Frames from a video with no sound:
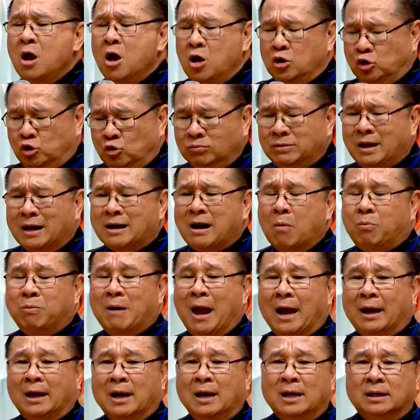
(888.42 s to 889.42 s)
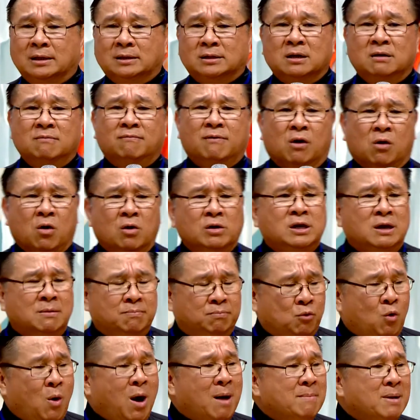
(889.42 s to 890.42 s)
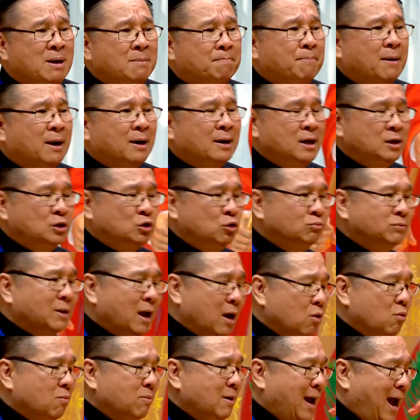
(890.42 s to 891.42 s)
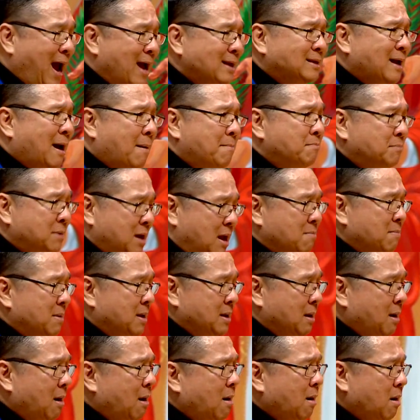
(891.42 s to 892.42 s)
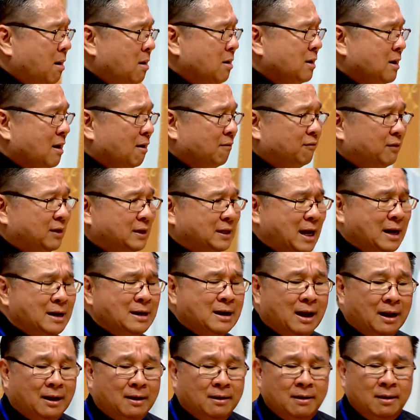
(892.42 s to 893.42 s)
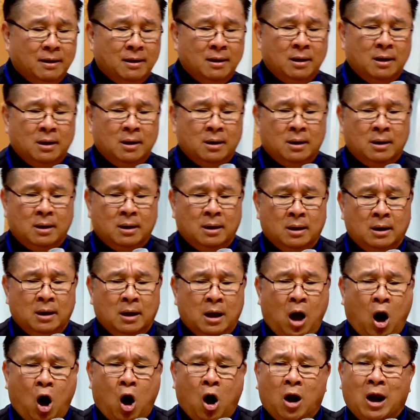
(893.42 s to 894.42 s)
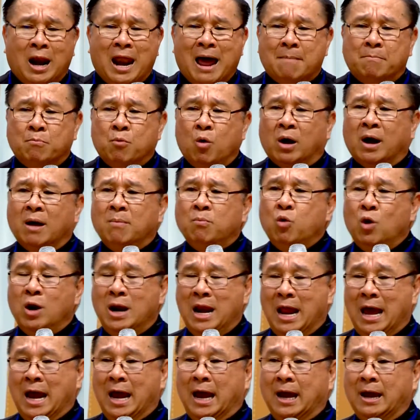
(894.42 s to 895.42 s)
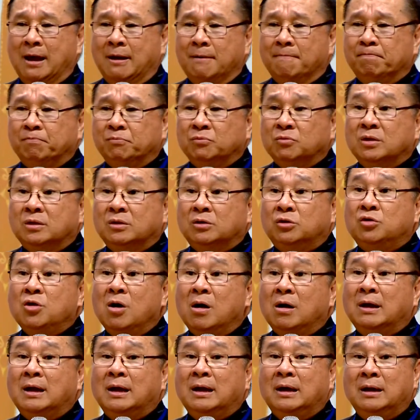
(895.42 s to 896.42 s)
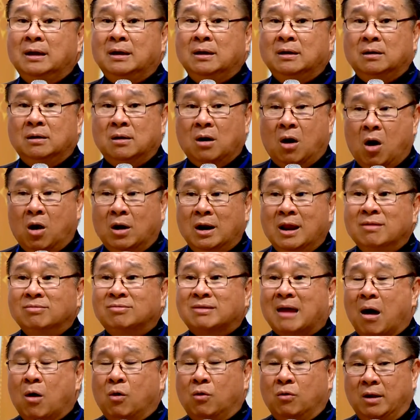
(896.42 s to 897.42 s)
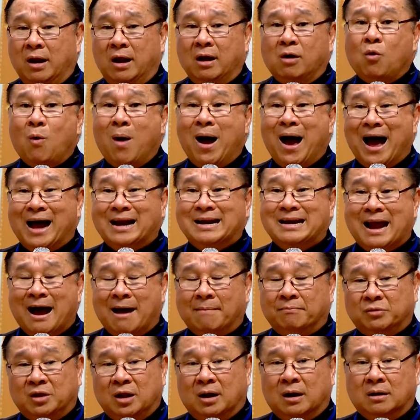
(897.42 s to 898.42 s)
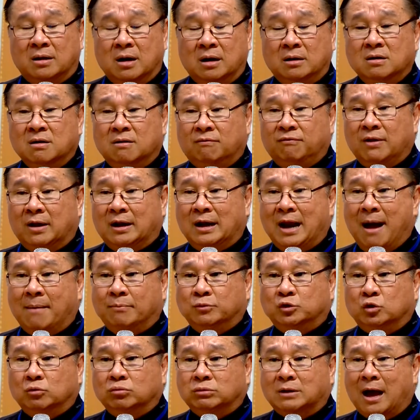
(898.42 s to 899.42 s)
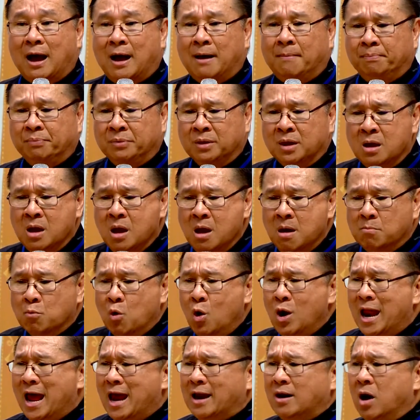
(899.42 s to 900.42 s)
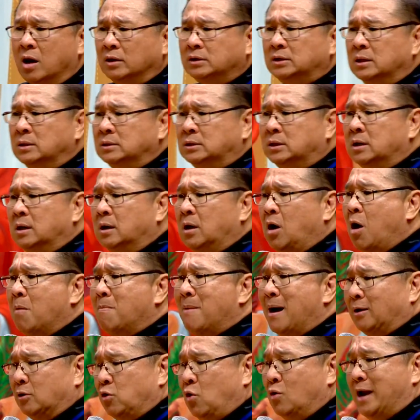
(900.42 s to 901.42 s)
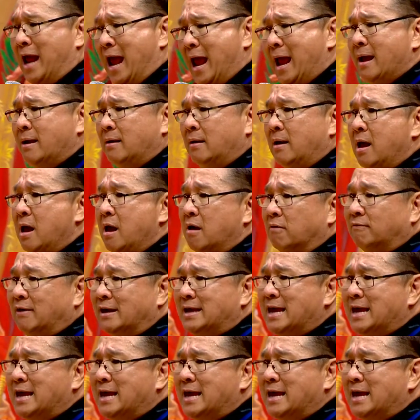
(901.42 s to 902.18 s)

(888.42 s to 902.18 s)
Chúng ta đọc lại cái lịch sử, và có dịp qua bên Paris chúng ta cũng ghé thăm để mà nhớ ơn các vị thánh này. Họ làm một cái buổi lễ trước khi họ lên tàu để qua An Nam, tức là đất nước Việt Nam chúng ta. Buổi lễ đó thường thường họ mặc đồ đen, và